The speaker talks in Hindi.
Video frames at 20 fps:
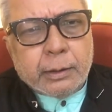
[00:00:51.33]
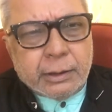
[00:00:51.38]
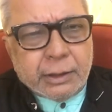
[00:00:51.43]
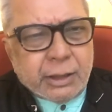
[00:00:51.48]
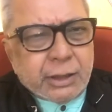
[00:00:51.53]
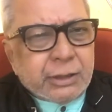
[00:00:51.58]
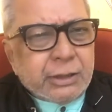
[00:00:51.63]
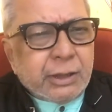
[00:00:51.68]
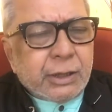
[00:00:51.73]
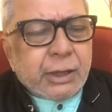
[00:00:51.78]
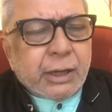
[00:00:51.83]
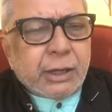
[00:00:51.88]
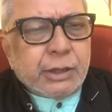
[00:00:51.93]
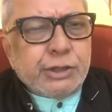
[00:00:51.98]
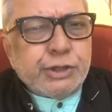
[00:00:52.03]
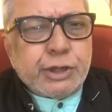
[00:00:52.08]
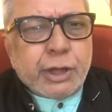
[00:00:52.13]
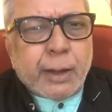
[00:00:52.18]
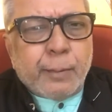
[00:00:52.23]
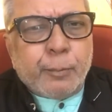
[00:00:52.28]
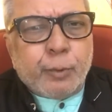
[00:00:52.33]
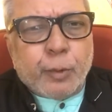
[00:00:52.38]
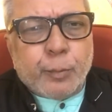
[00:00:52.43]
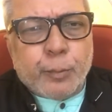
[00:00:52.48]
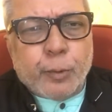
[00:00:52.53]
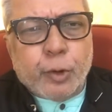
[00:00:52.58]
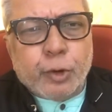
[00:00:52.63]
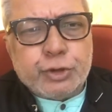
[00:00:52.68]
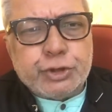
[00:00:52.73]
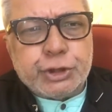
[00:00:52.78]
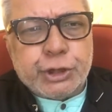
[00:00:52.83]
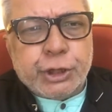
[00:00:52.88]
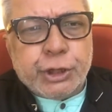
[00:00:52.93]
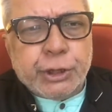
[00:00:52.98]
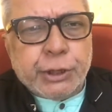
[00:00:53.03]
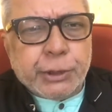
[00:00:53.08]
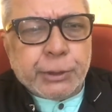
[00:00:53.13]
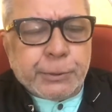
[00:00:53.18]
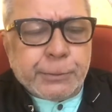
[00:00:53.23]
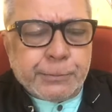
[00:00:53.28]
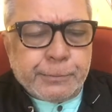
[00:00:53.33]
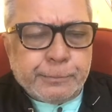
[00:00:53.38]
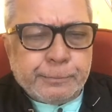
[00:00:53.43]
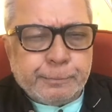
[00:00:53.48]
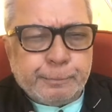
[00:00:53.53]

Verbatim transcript: धीरे धीरे अंजाम को पहुंच रही है